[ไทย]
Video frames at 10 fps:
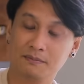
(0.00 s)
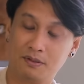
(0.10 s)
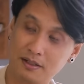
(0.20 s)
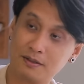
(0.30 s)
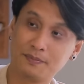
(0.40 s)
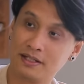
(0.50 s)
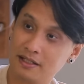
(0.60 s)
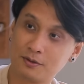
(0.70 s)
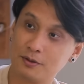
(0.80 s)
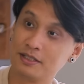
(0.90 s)
เพราะว่าเขาเป็น
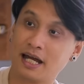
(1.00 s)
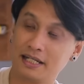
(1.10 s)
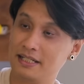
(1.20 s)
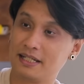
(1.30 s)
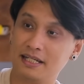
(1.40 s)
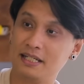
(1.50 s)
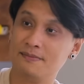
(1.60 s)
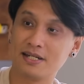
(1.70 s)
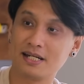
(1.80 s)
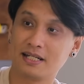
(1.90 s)
คนไทยดีกรีที
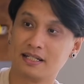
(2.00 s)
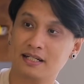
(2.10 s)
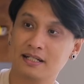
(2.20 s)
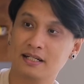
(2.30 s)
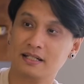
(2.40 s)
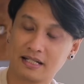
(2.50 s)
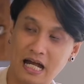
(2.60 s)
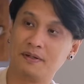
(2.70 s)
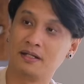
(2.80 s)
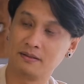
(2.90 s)
มชาติ ก
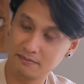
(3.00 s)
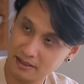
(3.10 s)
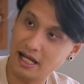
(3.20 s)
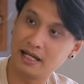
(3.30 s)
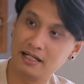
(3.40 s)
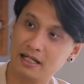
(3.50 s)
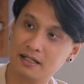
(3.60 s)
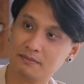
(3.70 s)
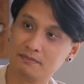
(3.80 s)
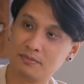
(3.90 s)
ลายเป็นไม่ได้เลยเลย
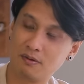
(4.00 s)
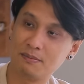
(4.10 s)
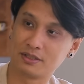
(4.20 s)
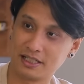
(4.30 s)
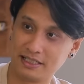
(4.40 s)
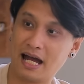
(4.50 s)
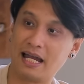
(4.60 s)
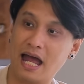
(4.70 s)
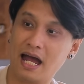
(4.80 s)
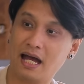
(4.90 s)
เพราะว่าหมดสัญญา
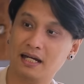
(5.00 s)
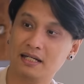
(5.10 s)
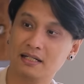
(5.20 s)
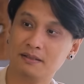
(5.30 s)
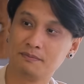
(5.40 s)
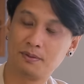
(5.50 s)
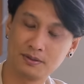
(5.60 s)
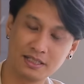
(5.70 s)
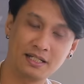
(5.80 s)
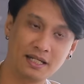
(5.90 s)
แหละเพ
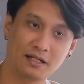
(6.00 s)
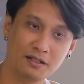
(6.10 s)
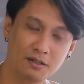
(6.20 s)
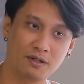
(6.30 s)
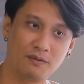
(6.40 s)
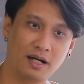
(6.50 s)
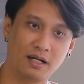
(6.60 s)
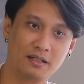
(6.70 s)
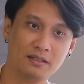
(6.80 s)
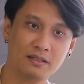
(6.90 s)
ราะฉะนั้นเนี่ยก็เท่ากับว่า
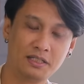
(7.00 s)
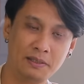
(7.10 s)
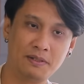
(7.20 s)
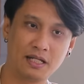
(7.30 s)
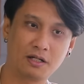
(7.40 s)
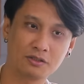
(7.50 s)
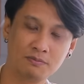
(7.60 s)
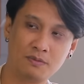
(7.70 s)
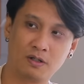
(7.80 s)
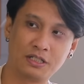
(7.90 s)
ทีมเล็กๆก็ต้
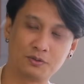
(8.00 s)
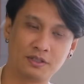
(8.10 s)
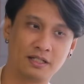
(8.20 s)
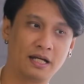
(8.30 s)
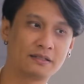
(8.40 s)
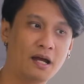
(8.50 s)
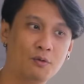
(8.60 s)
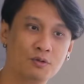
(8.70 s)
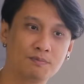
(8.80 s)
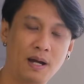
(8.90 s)
องมองในจุดนี้แล้ว ถ้า
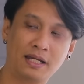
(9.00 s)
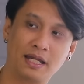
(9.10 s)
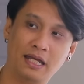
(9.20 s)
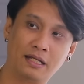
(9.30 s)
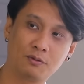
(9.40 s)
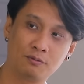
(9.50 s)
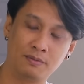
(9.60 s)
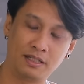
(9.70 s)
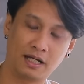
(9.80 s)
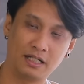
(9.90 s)
คุณปั้นเอง ถ้าคุณ
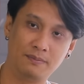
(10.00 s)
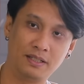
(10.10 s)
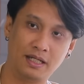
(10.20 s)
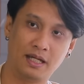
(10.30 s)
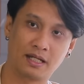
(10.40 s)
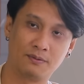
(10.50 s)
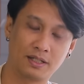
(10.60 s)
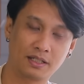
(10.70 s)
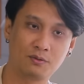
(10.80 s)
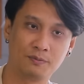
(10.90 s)
มีอะคาเดมี่เอง หรือ
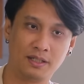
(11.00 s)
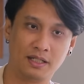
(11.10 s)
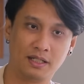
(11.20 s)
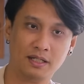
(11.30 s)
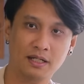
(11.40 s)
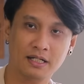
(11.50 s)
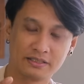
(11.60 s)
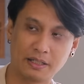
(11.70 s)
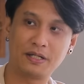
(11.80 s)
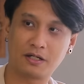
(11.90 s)
ว่าถ้าคุณมี
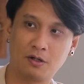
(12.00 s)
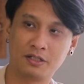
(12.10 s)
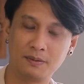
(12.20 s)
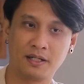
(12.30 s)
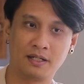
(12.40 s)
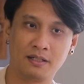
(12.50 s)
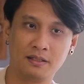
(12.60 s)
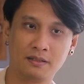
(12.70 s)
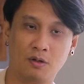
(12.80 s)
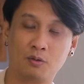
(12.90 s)
ทรัพยากรที่เป็น
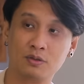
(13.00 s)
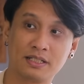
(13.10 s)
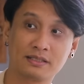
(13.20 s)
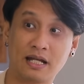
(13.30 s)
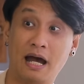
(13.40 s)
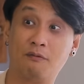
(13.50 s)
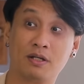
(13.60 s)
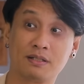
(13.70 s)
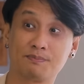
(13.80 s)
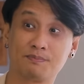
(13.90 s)
ของคุณสักถาว
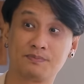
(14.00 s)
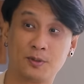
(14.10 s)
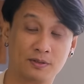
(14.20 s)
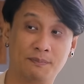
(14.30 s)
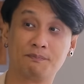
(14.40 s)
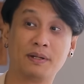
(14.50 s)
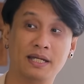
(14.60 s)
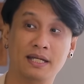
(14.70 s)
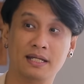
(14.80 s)
รสักสองสามปี